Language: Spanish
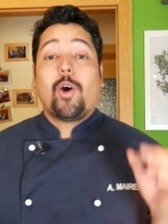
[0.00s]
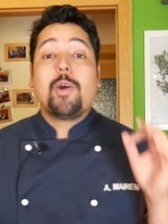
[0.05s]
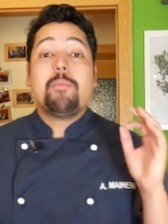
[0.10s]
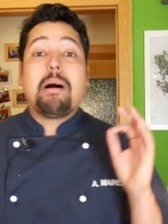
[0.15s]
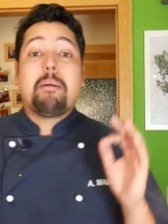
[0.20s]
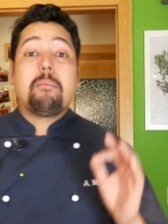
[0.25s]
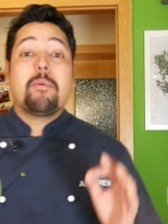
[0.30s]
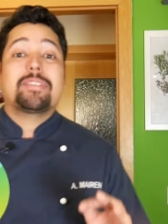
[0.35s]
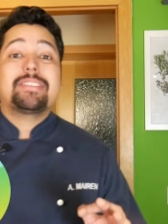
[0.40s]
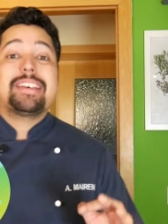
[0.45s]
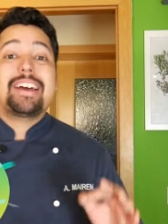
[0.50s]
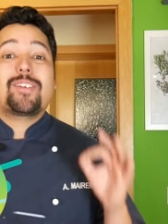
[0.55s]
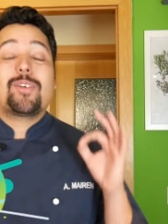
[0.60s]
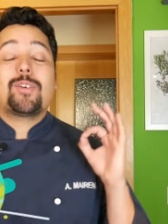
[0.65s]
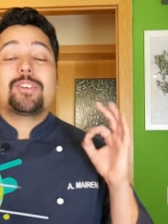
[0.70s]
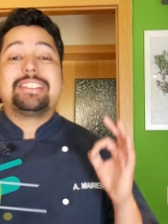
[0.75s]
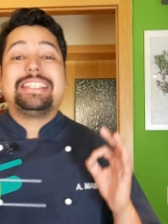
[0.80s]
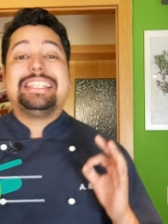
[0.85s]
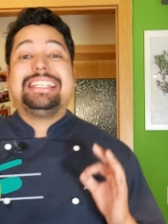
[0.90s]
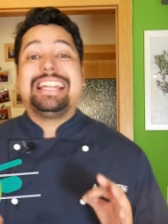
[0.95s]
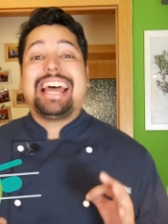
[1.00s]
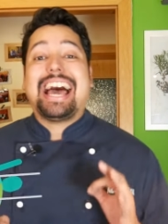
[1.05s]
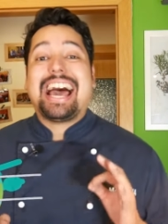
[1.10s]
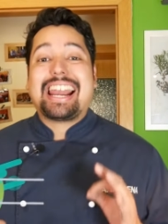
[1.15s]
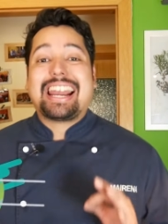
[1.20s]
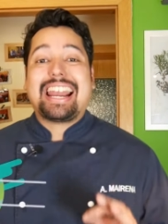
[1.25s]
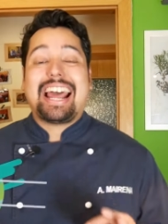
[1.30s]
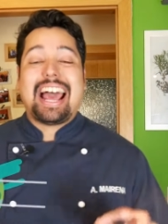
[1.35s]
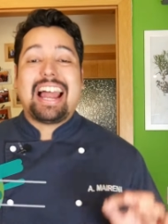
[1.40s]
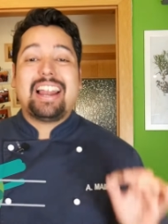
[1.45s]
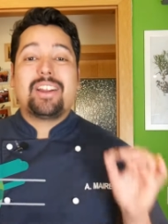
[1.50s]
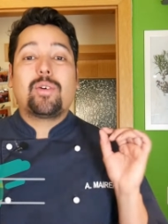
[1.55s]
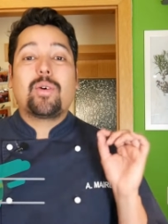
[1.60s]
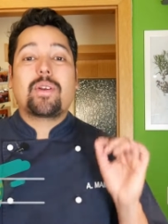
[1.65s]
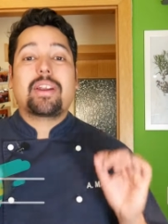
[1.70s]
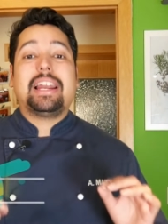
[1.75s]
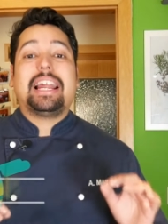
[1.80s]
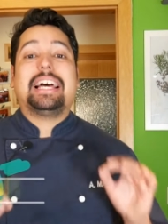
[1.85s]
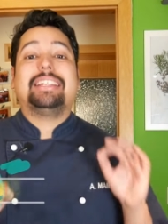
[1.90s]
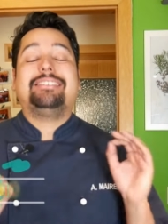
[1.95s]
Hoy vamos a cocinar algo
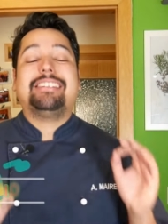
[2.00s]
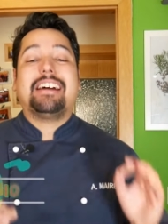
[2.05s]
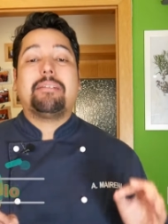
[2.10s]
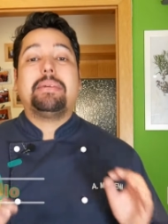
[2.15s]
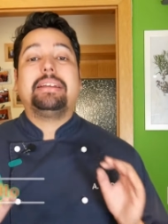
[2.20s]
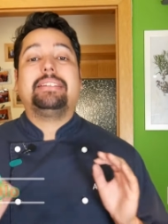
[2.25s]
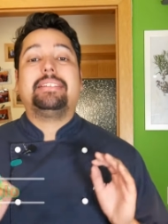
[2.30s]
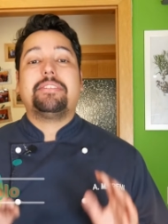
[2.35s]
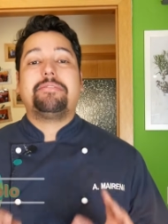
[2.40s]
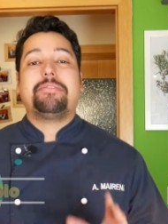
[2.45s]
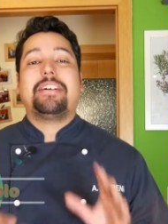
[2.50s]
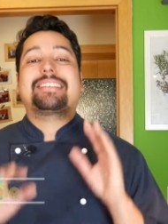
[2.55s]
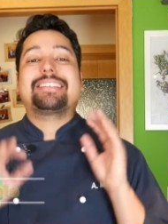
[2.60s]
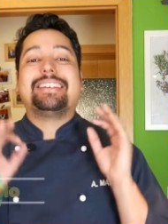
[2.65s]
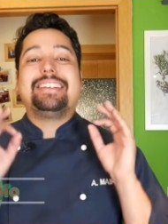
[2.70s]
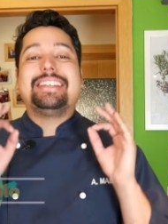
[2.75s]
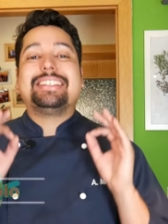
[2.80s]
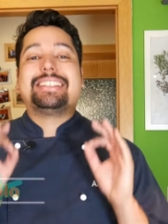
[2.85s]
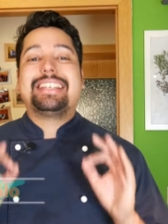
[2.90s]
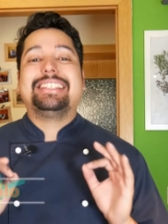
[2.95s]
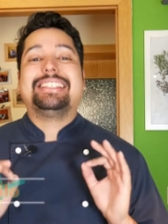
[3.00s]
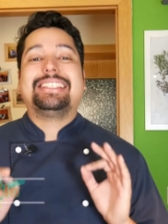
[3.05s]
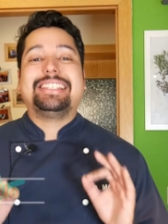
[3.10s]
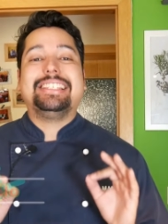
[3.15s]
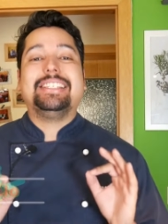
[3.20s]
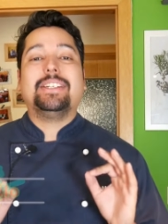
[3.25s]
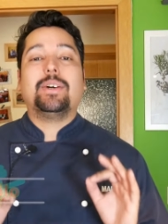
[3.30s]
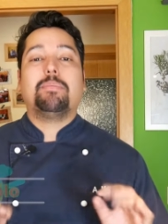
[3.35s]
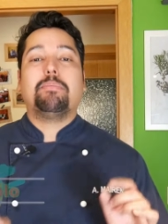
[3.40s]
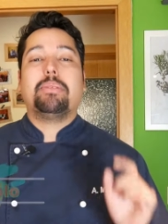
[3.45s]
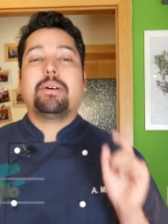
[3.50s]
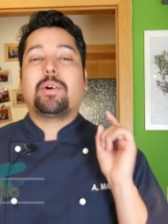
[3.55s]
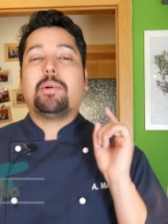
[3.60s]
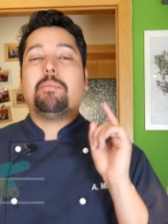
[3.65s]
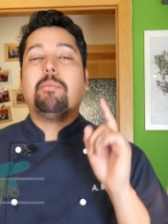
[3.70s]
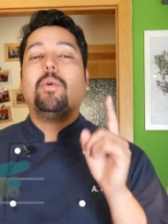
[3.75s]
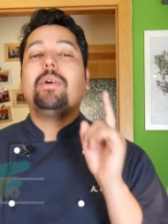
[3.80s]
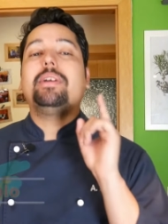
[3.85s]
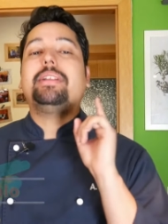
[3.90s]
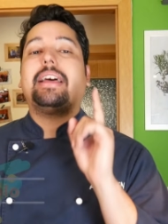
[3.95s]
relativamente fácil y sencillo, pero
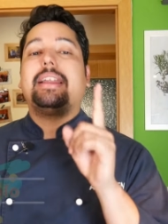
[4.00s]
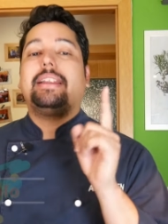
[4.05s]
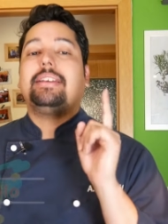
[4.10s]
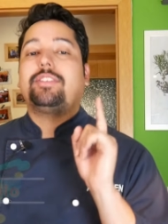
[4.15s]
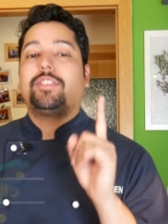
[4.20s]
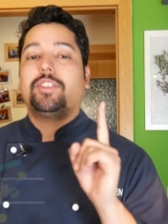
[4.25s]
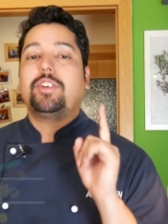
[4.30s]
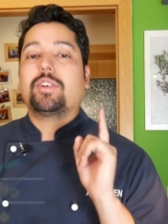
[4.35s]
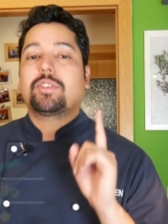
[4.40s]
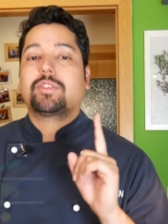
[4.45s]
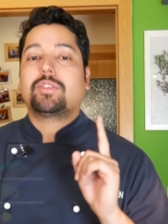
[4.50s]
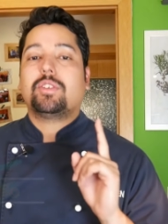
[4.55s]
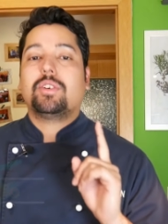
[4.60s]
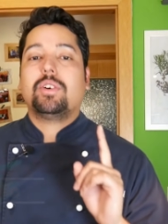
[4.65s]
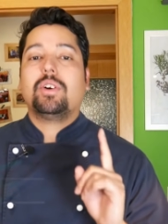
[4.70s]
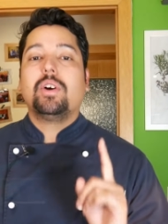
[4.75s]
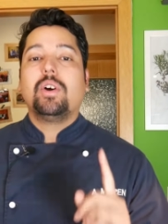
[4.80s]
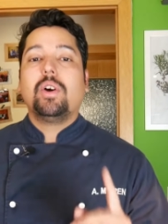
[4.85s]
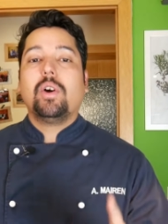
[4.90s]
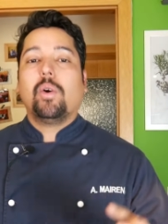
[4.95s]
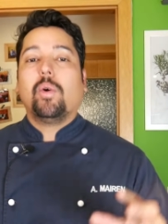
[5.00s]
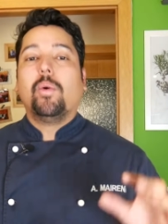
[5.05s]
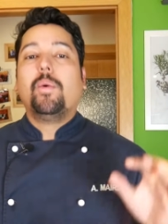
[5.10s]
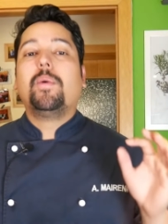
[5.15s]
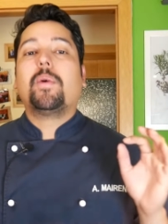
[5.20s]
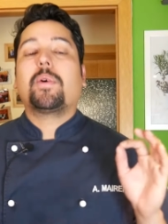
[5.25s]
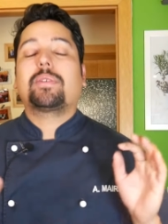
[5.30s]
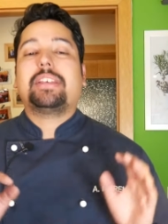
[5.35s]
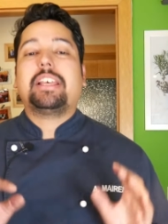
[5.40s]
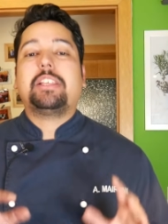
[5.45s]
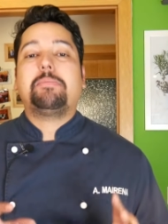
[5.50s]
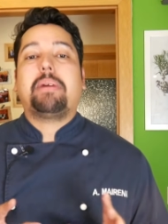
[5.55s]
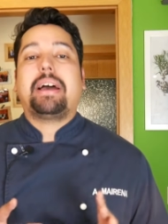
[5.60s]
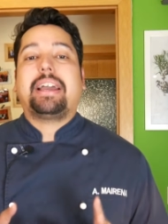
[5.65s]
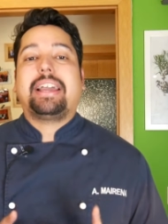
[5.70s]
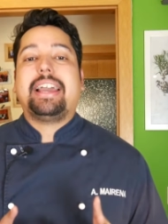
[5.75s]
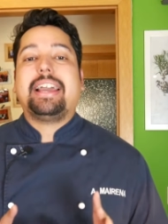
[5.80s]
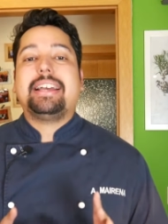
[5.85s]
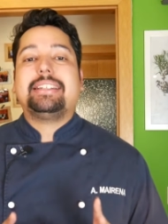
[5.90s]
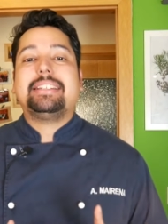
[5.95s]
muy delicioso. Unos
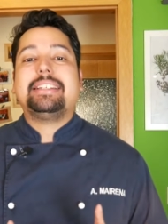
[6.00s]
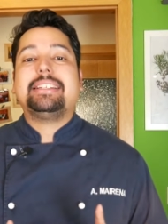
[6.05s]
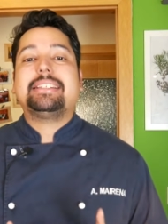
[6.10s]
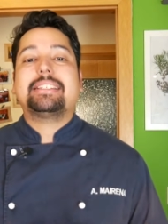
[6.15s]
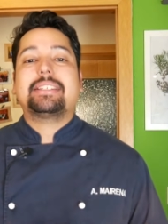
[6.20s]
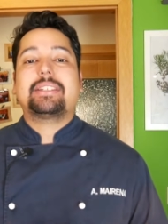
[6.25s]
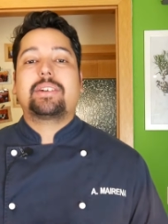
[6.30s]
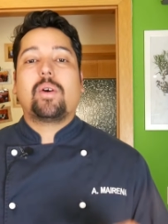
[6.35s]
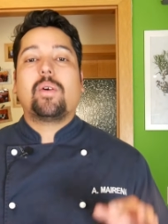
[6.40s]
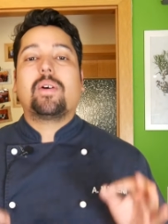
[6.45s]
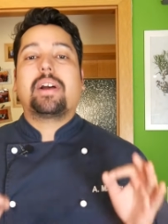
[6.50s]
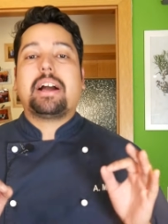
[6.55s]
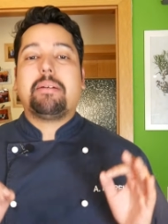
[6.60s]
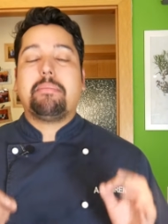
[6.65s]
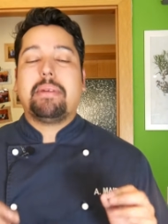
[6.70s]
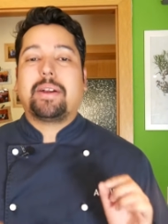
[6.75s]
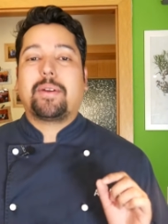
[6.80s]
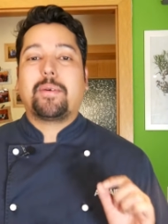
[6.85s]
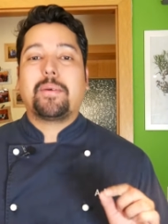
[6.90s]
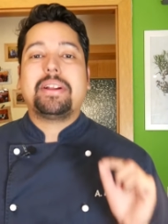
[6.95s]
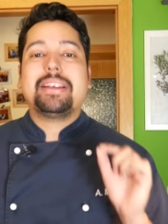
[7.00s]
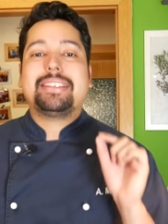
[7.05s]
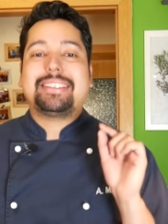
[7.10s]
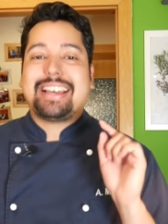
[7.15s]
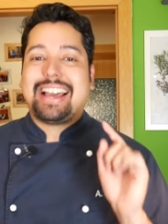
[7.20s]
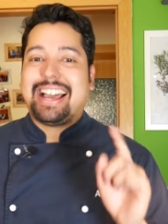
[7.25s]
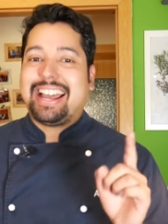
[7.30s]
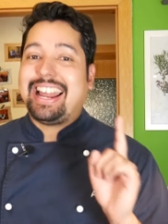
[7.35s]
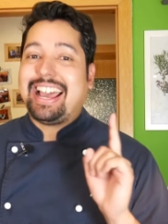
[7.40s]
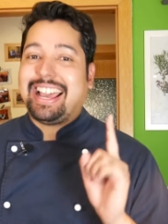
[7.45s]
espaguetis con camarones al